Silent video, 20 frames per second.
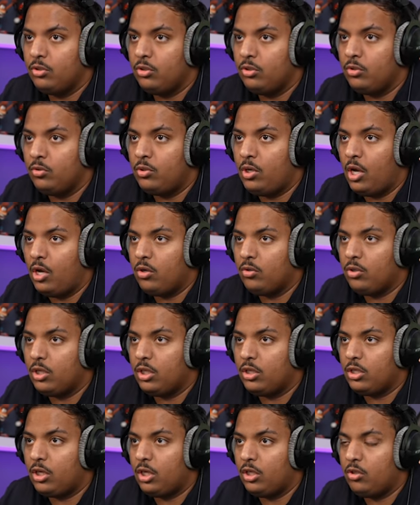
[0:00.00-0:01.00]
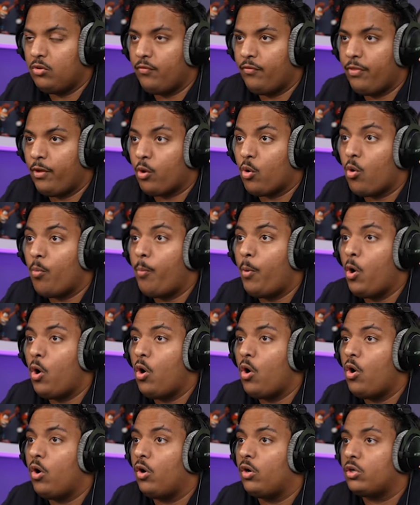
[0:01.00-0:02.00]
يو ناو جيت ريد ذا
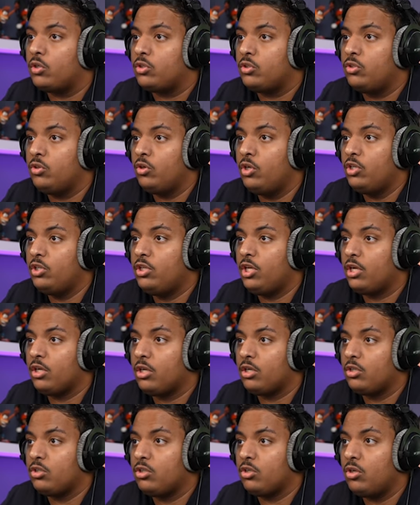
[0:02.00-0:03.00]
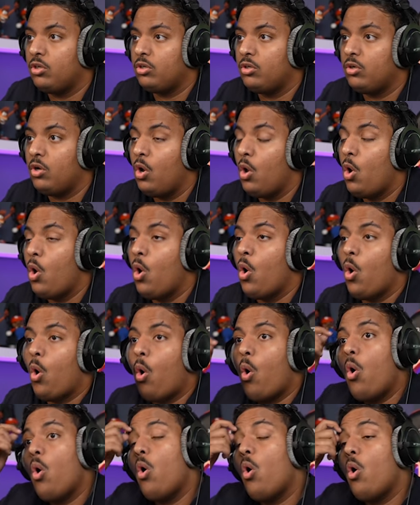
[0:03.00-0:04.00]
روبوت تو انتر كنترول
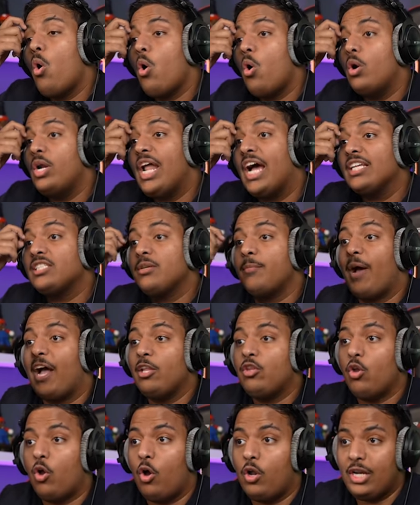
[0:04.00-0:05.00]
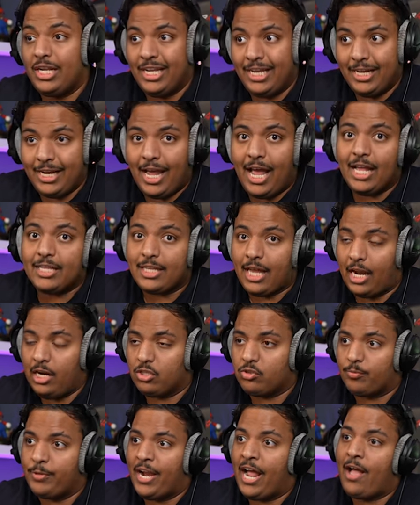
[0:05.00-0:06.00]
اوه لازم ادخل هنا
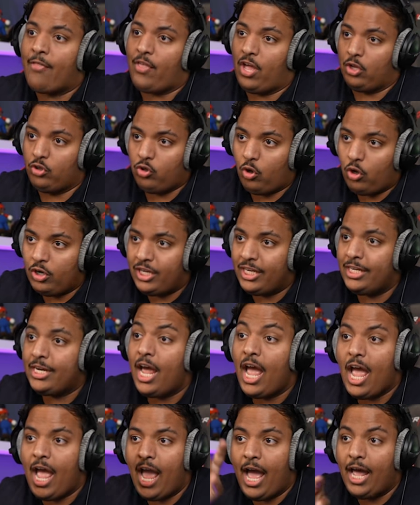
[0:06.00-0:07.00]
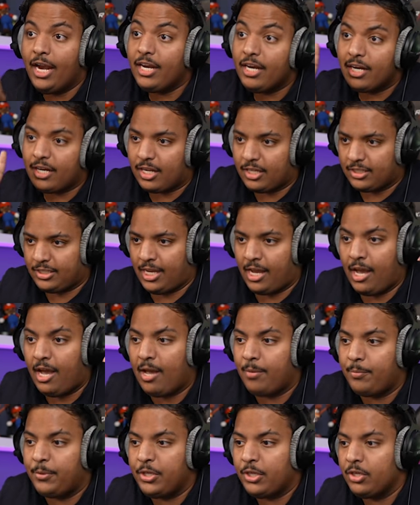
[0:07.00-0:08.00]
اتخلص من هذا ادخل هنا احرر
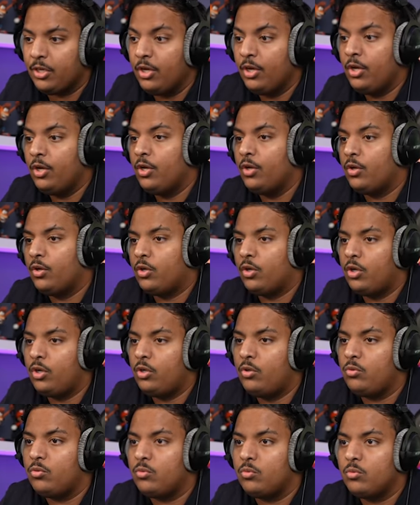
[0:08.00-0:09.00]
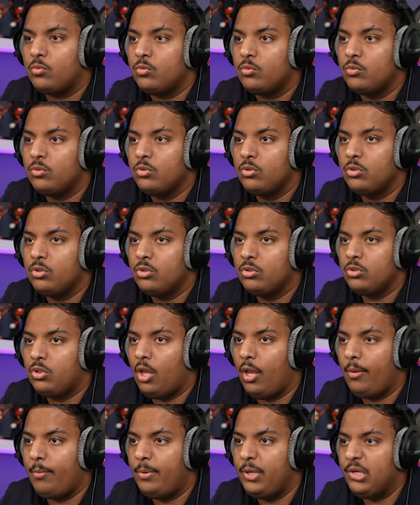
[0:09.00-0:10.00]
اصحابي حلو
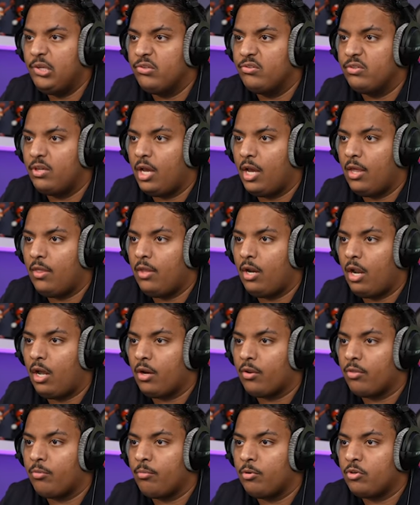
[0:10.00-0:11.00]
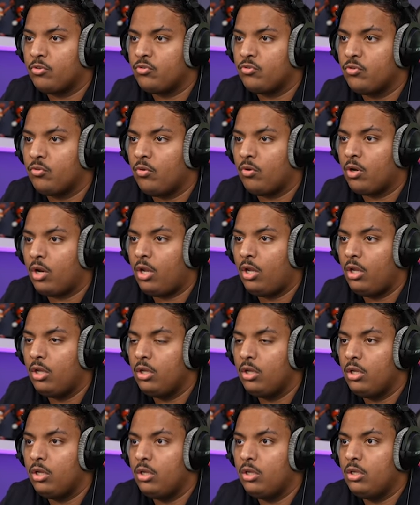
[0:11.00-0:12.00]
طيب ايزي هذا الارض مكسوره
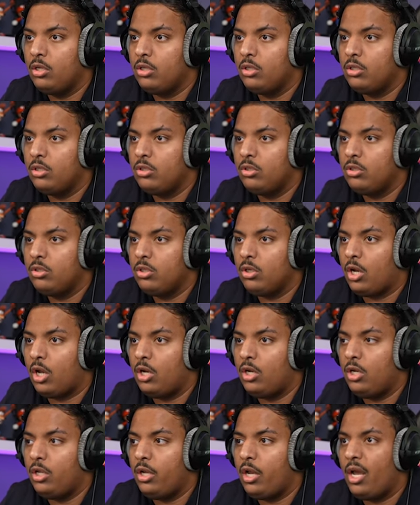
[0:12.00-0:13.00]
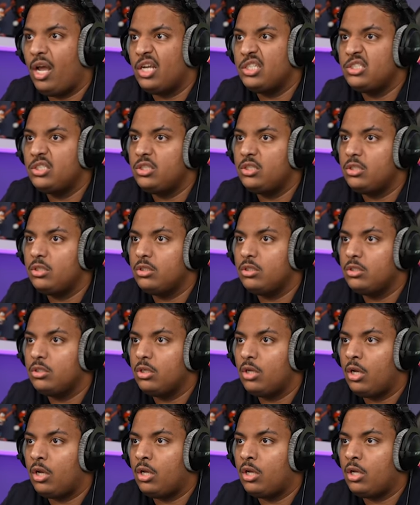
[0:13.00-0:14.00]
تخليه يجي
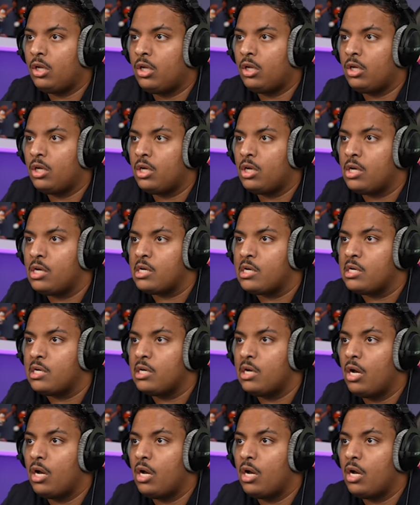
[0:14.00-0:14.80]
اه